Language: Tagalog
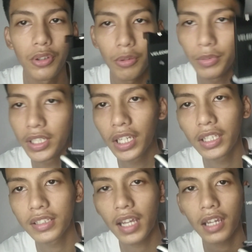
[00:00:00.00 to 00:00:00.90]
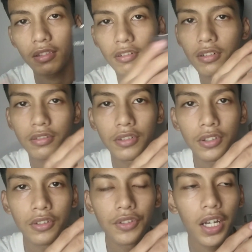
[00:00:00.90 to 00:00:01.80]
No? Binigay niya sa akin to.
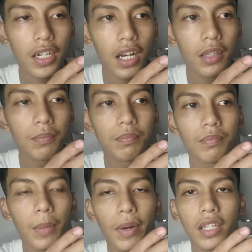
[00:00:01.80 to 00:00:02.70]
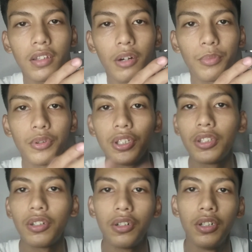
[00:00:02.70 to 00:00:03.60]
Nakaraan, papakita ko po
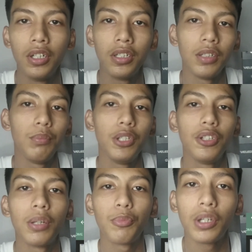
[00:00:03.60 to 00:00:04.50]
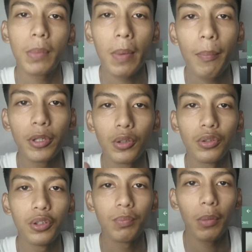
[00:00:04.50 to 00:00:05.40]
dito. Yung video na po yan,
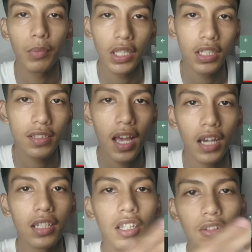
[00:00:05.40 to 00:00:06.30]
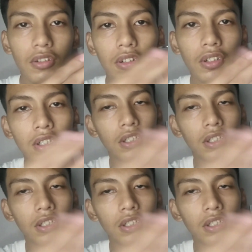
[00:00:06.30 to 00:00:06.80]
mapapanood yung pagbigay niya sa akin na ito. No?